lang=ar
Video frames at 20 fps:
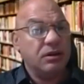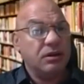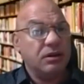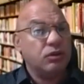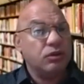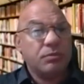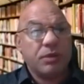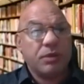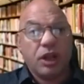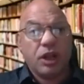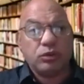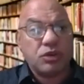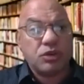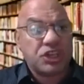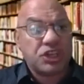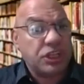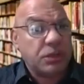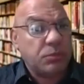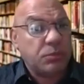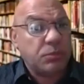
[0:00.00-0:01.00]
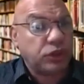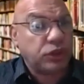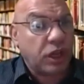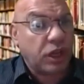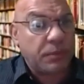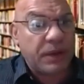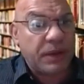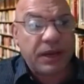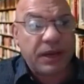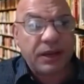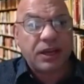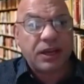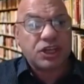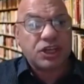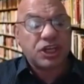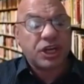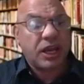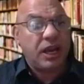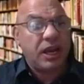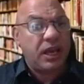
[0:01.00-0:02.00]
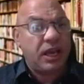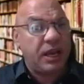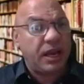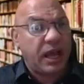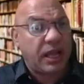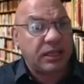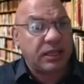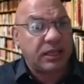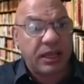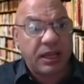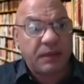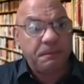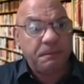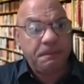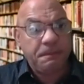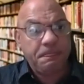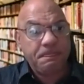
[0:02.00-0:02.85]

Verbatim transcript: ومراته سيده محترمه جدا شغاله هنا عندنا